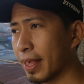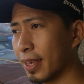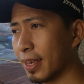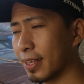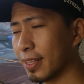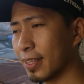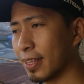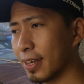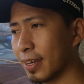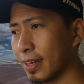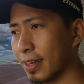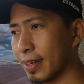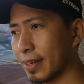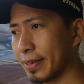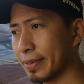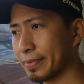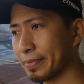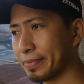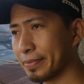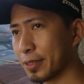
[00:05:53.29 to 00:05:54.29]
And
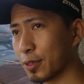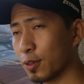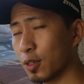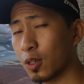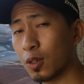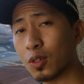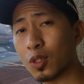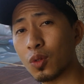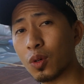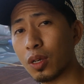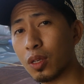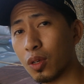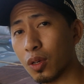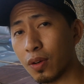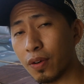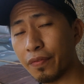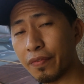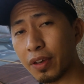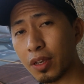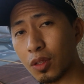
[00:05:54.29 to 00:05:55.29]
uh, kung nagustuhan
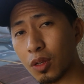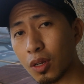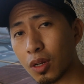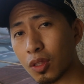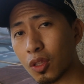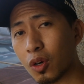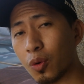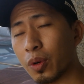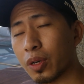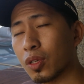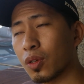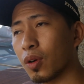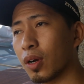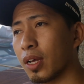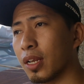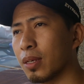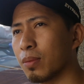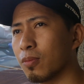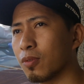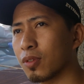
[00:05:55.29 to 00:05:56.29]
nyo yung video na to, huwag nyo
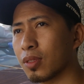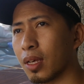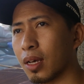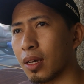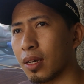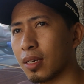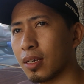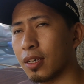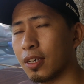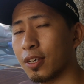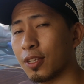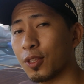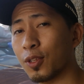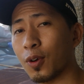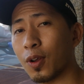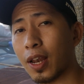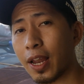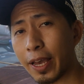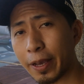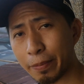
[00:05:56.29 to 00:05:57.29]
kalimutang i-hit
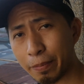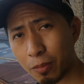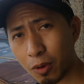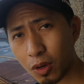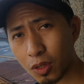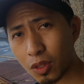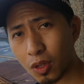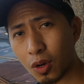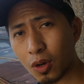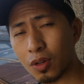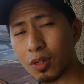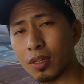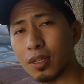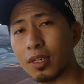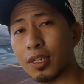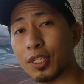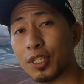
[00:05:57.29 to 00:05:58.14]
yung like button,